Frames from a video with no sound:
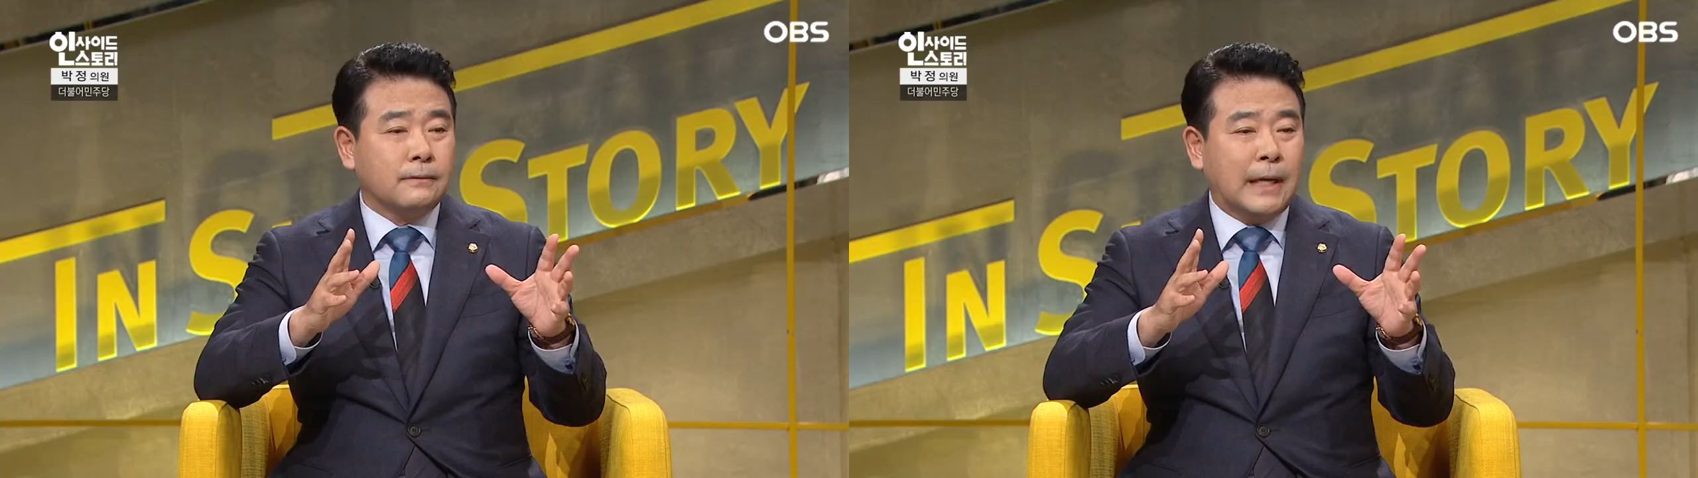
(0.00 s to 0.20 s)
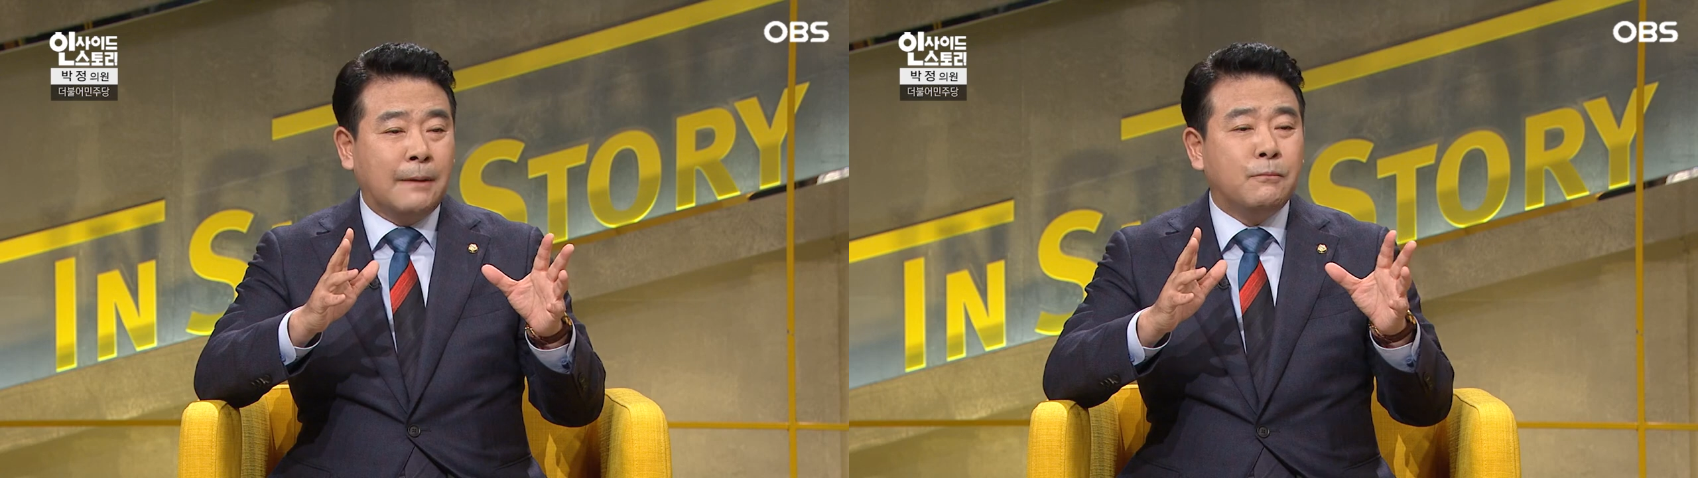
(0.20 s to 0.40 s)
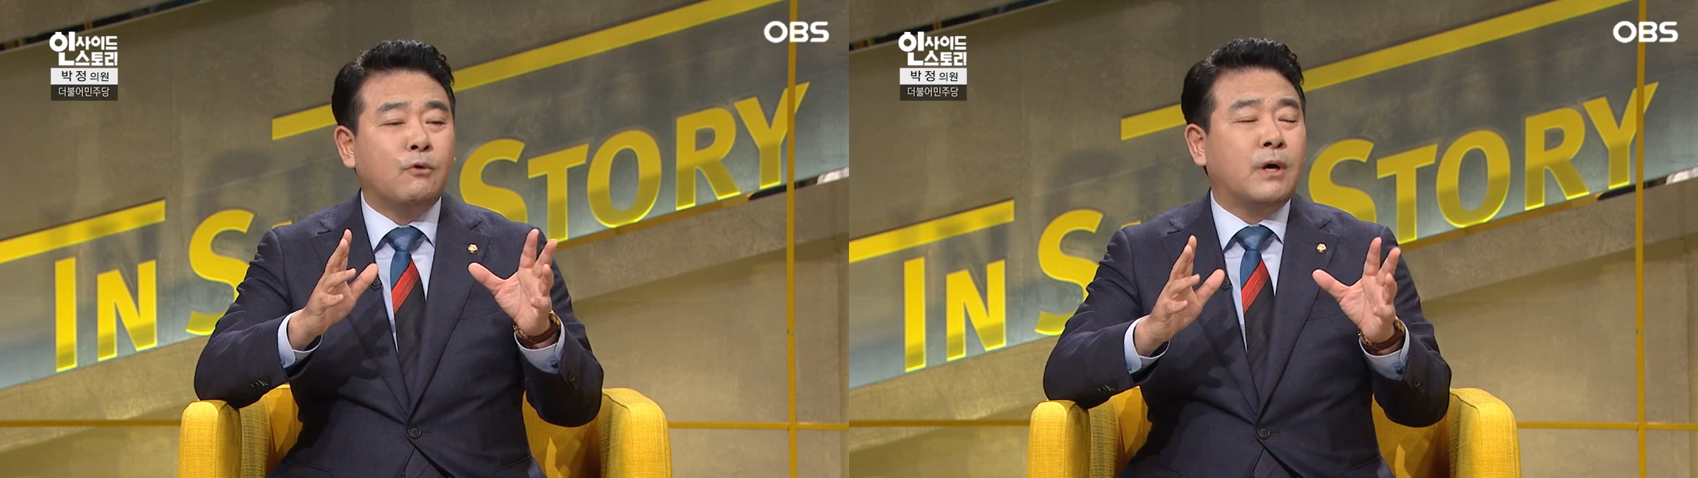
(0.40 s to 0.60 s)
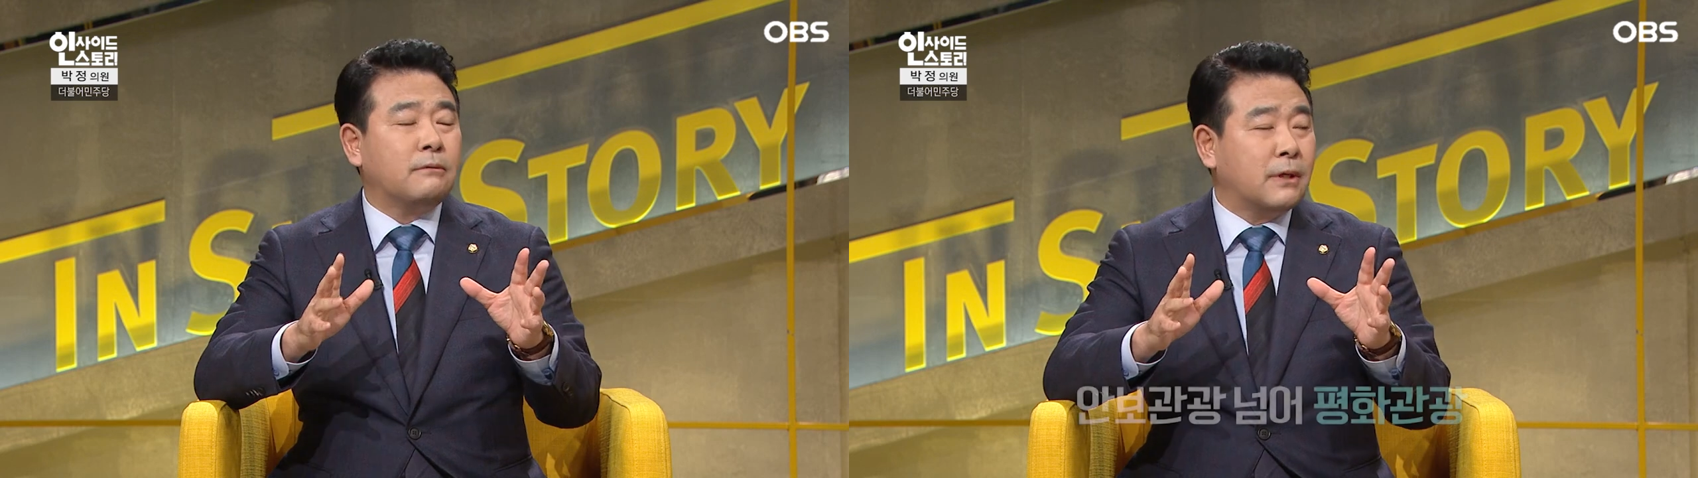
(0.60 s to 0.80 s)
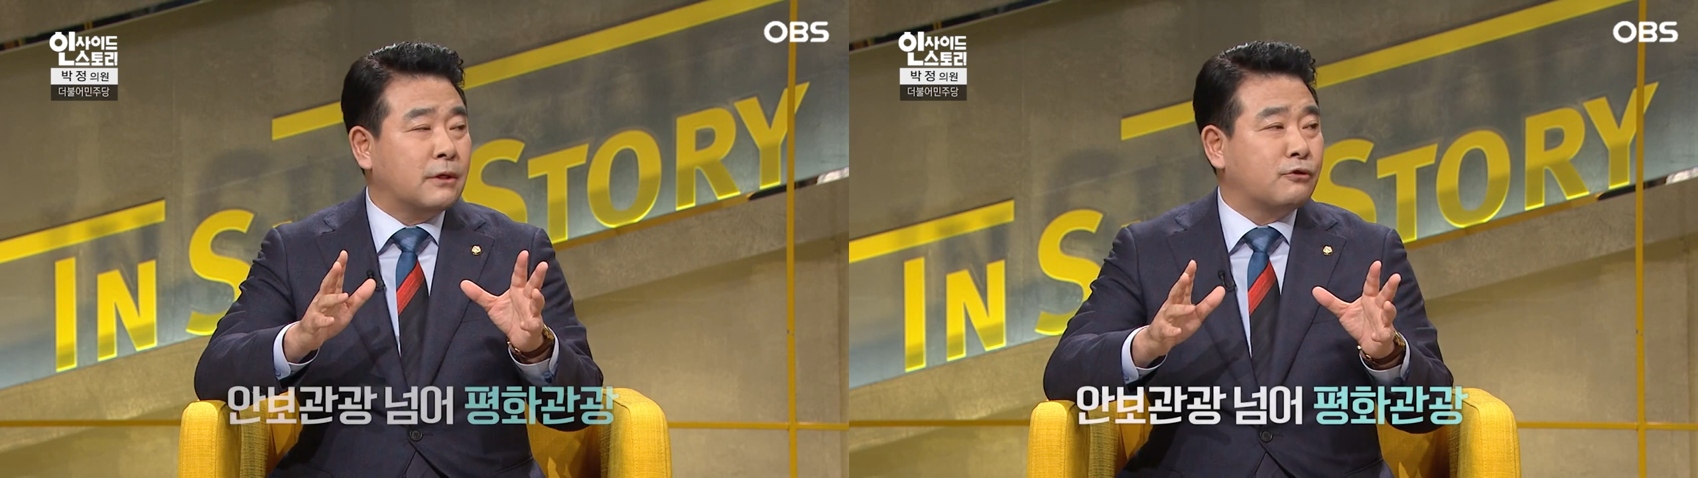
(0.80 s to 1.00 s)
안보
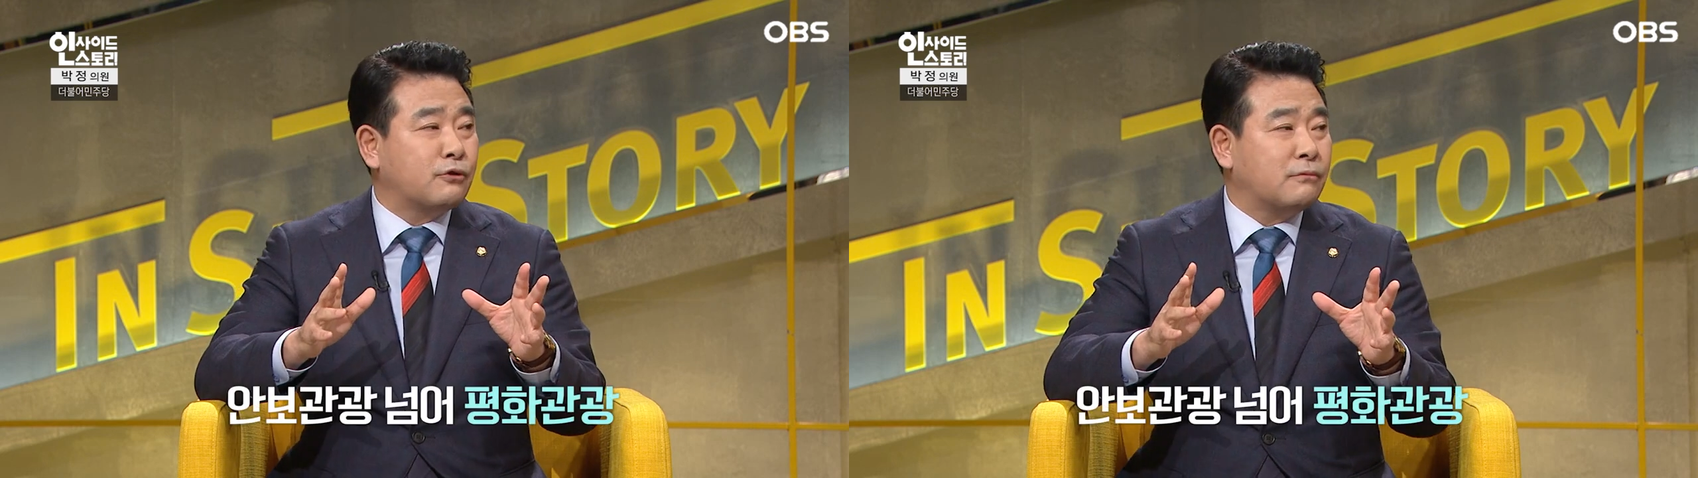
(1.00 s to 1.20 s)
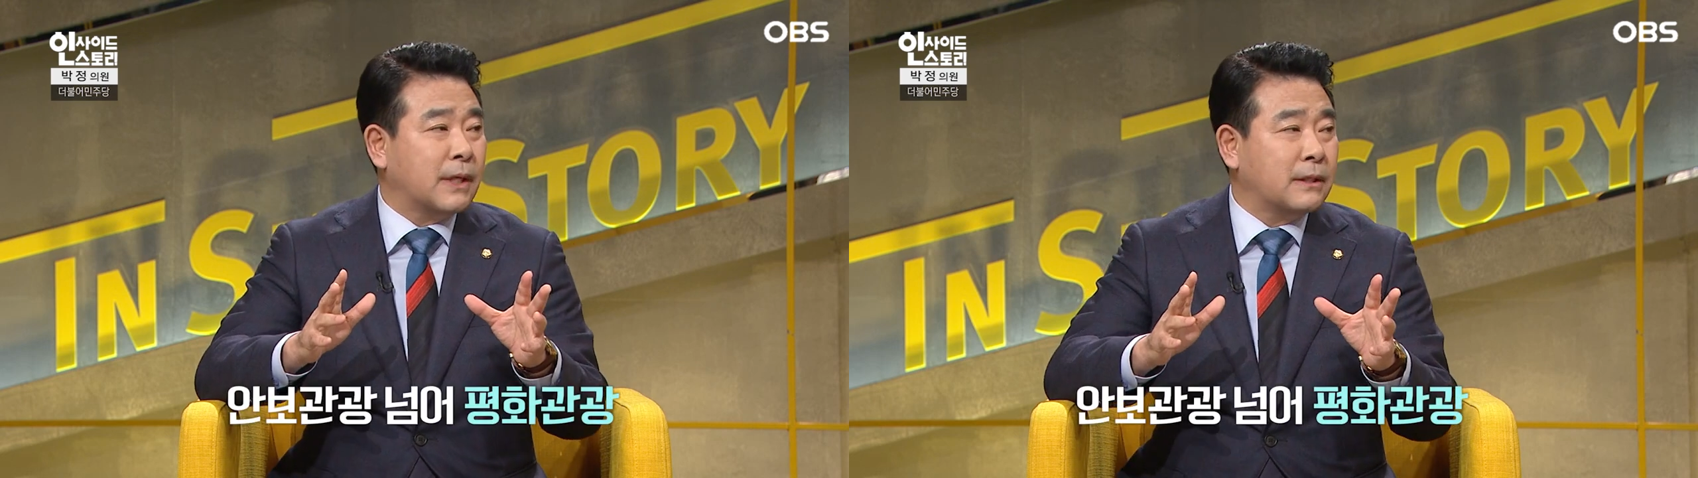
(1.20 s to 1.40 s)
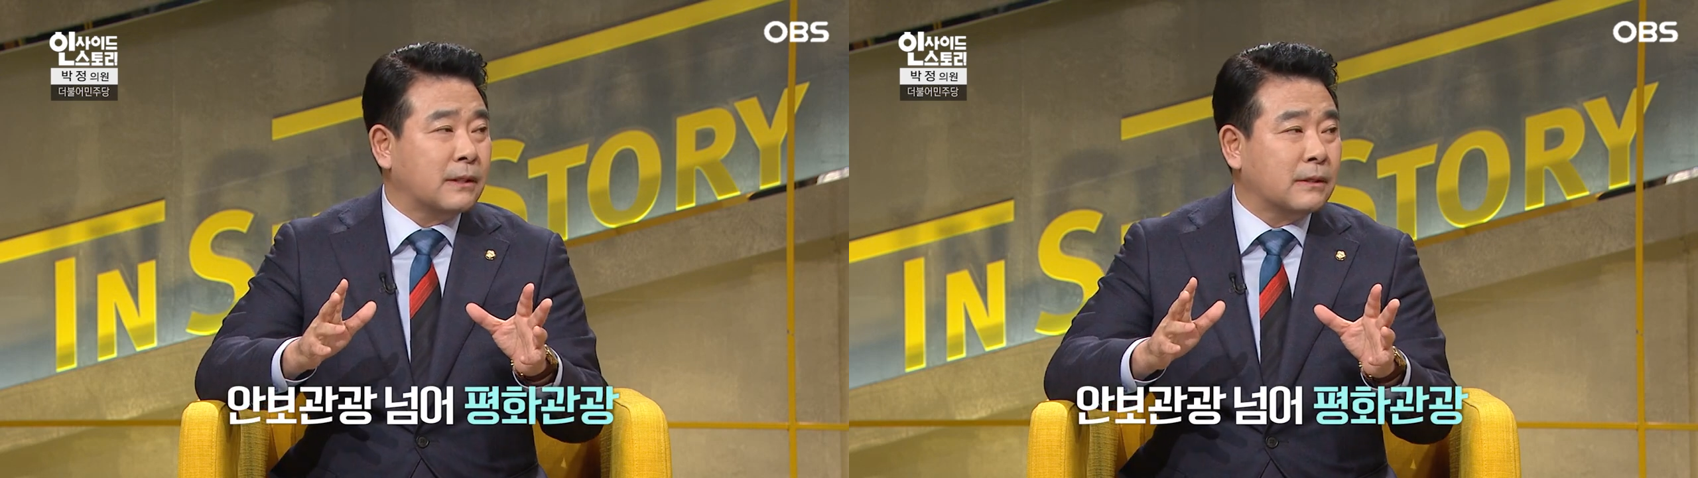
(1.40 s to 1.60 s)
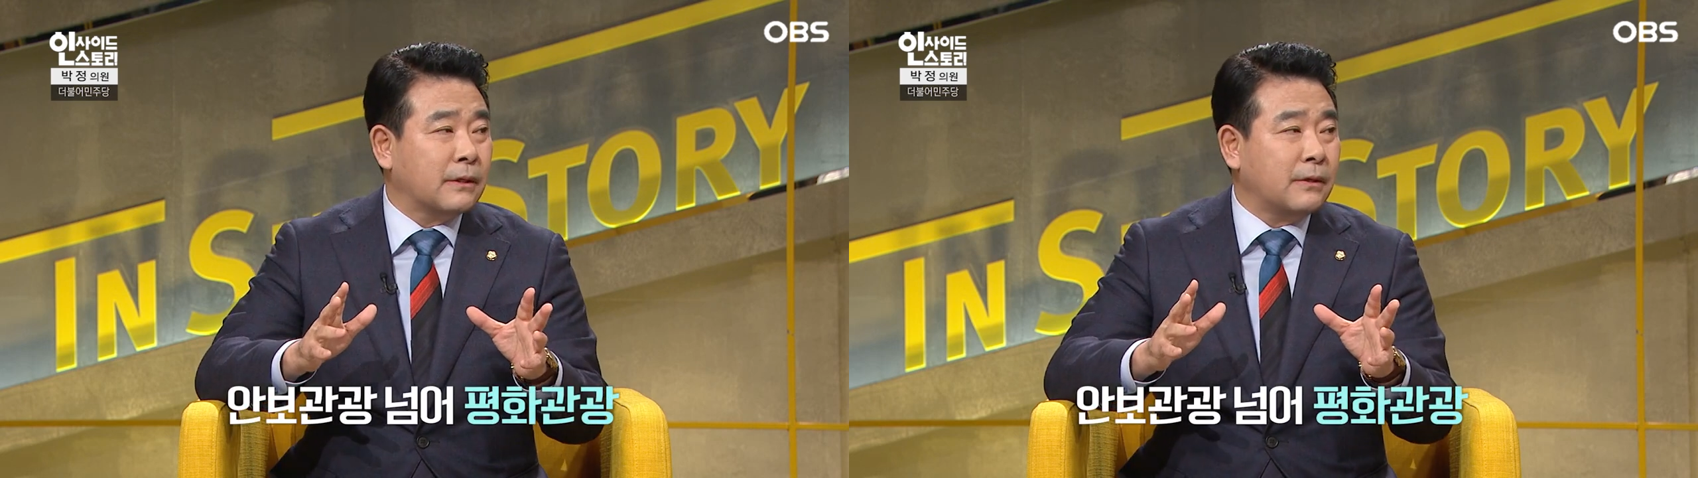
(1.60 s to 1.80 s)
관광을 주로 많이 했어요.